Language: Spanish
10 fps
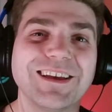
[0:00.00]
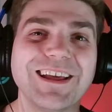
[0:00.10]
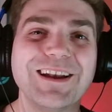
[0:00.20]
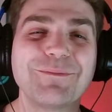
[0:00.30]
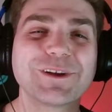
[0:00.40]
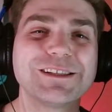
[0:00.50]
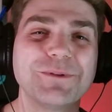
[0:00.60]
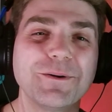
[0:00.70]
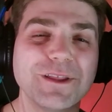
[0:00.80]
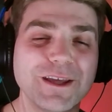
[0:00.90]
en el
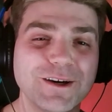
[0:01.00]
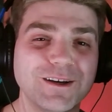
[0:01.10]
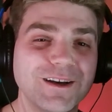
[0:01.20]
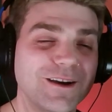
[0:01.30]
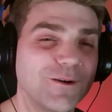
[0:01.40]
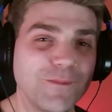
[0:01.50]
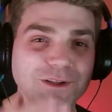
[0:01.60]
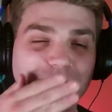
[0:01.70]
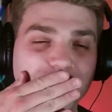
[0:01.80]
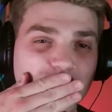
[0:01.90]
próximo video. Un
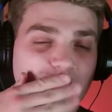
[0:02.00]
beso